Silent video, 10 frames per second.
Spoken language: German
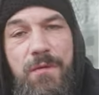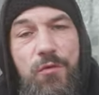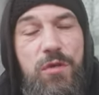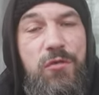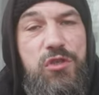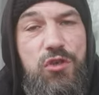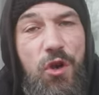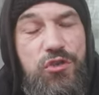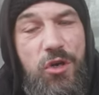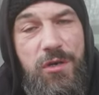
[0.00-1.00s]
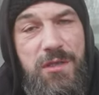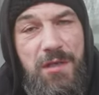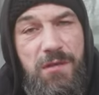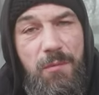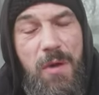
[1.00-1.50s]
So, da wird sich Leute schon
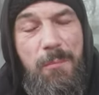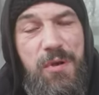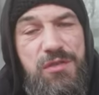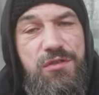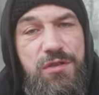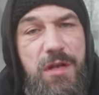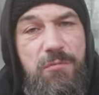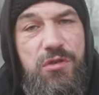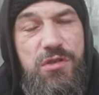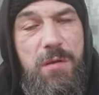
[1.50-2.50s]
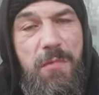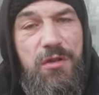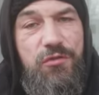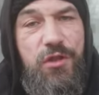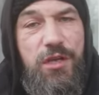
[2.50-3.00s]
gedacht haben, am besten nehme ich
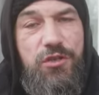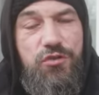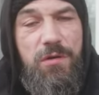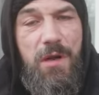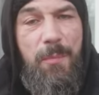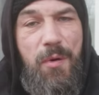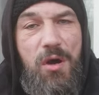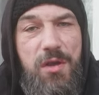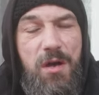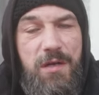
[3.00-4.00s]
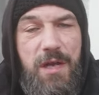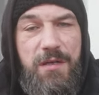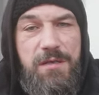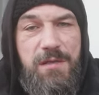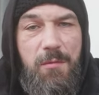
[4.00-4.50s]
jemanden, den ich schon ein paar Jahre
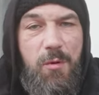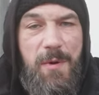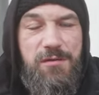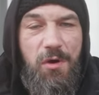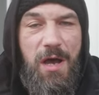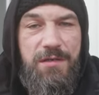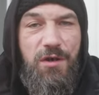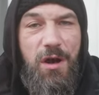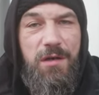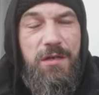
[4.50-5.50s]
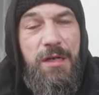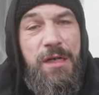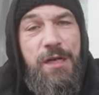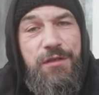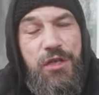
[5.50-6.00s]
kenne, sagen wir mal so acht Jahre,
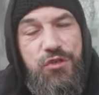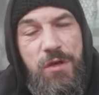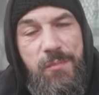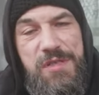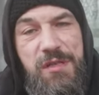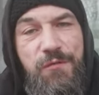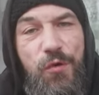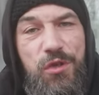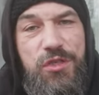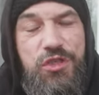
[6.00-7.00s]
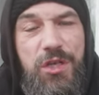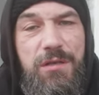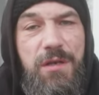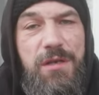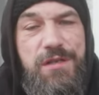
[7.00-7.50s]
der schon ein bisschen
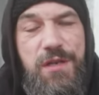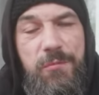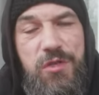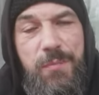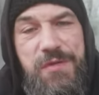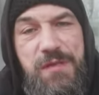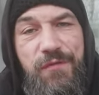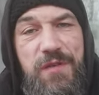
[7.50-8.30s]
fortgeschrittener ist, dem ich ein bisschen